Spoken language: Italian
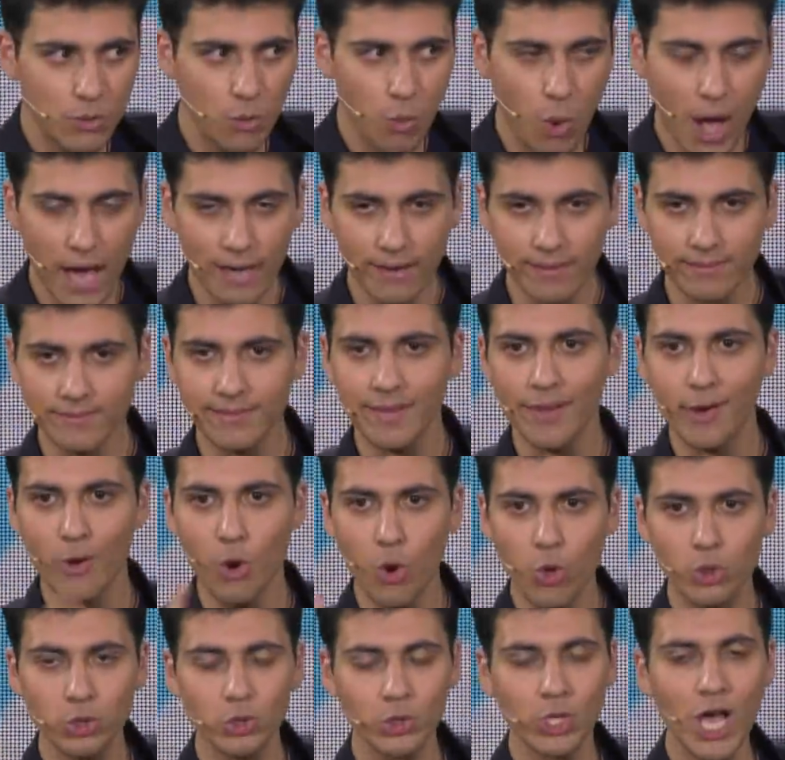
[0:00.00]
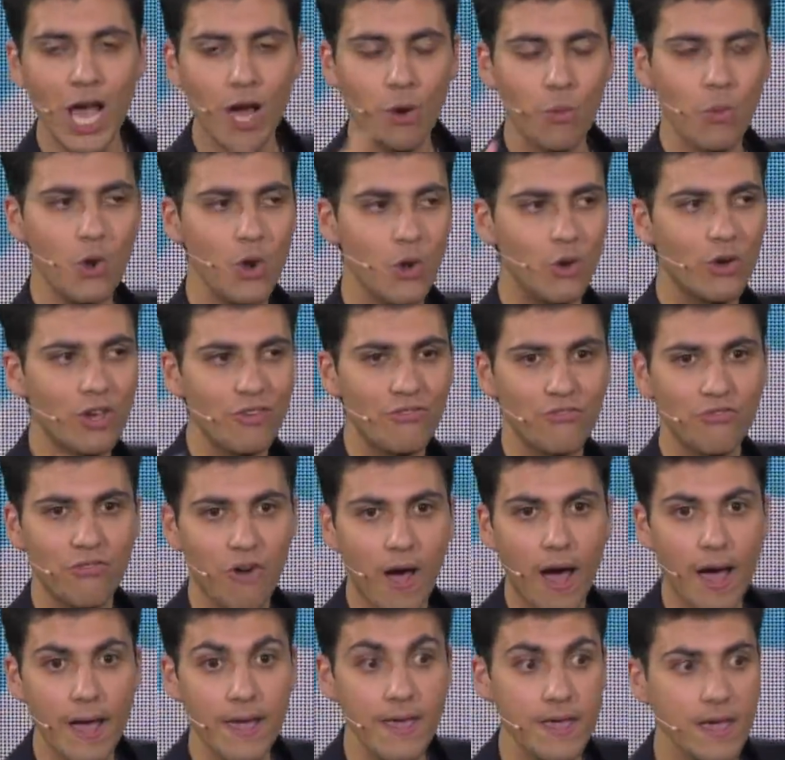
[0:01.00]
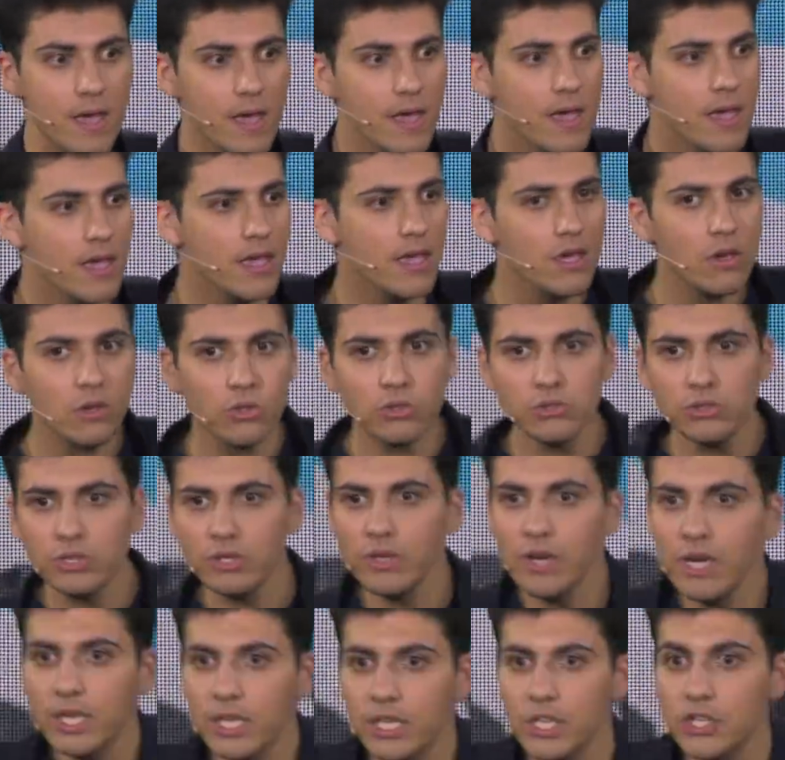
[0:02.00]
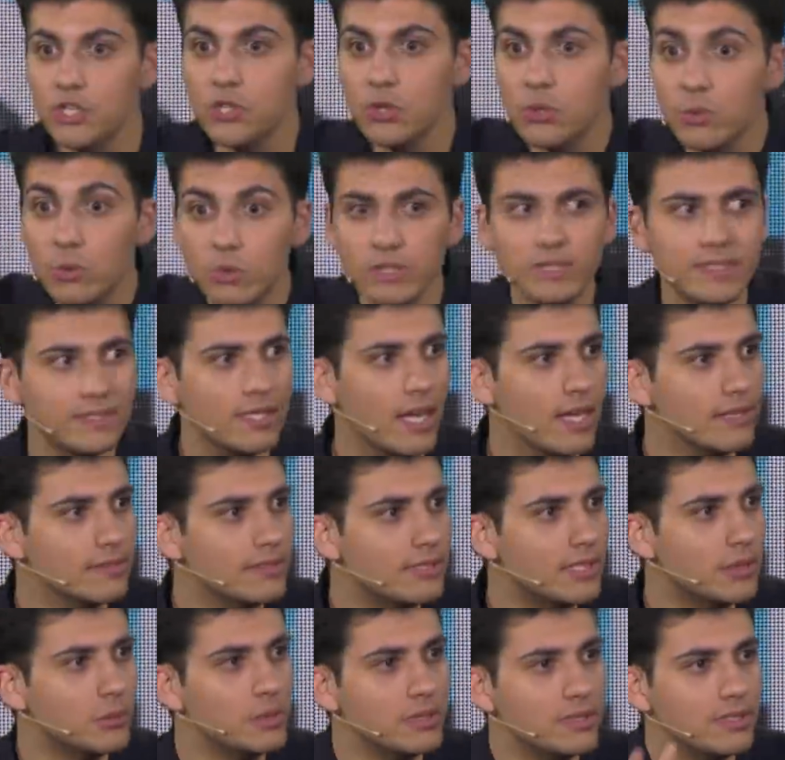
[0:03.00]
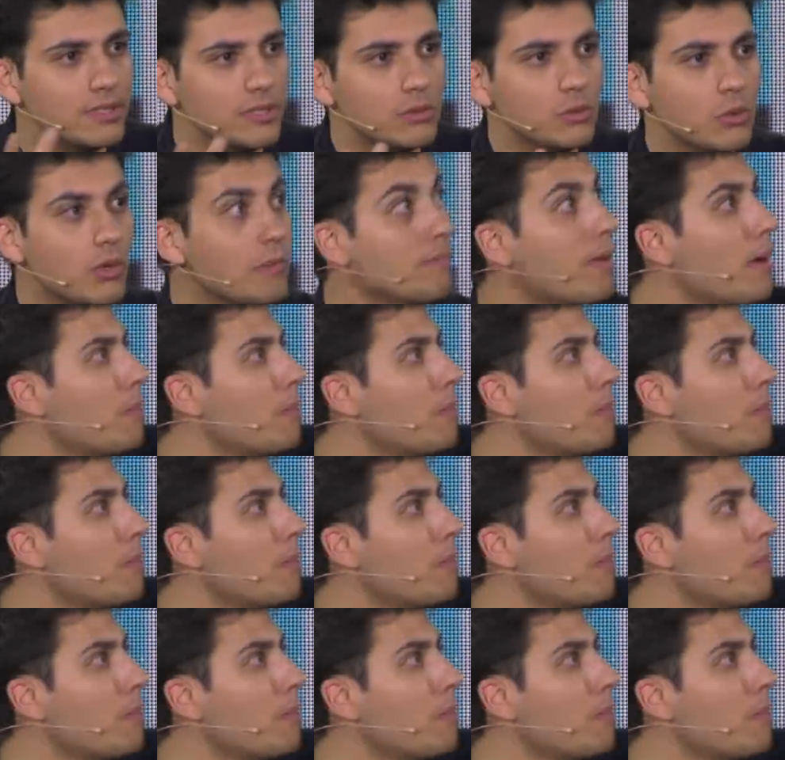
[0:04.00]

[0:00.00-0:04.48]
ti guarda, lo sa quello che fai. Io continuo a crescere con quest'anzi, questi due,